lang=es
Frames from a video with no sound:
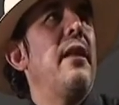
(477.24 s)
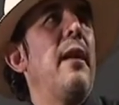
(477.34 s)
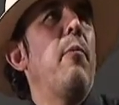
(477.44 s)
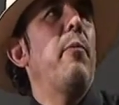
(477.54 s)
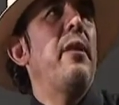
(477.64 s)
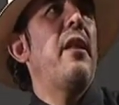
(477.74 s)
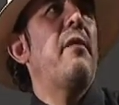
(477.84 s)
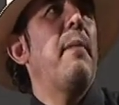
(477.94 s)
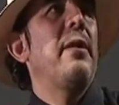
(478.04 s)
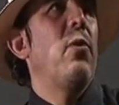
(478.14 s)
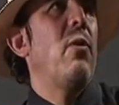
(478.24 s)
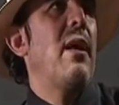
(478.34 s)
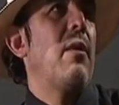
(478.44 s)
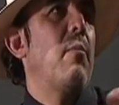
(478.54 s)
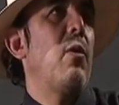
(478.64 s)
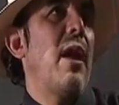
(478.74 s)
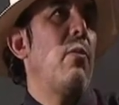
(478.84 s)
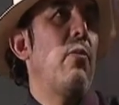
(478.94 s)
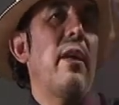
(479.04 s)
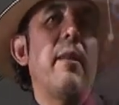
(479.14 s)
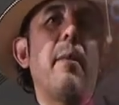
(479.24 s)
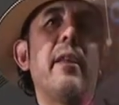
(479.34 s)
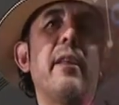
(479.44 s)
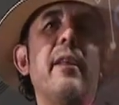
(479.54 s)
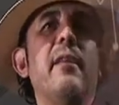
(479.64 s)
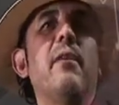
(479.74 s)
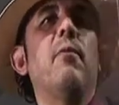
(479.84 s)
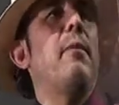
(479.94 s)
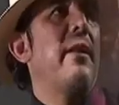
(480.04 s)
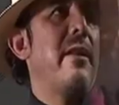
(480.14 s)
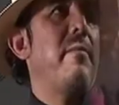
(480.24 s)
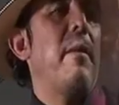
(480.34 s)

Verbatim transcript: de la movida española, como La Luna de Madrid o Madrid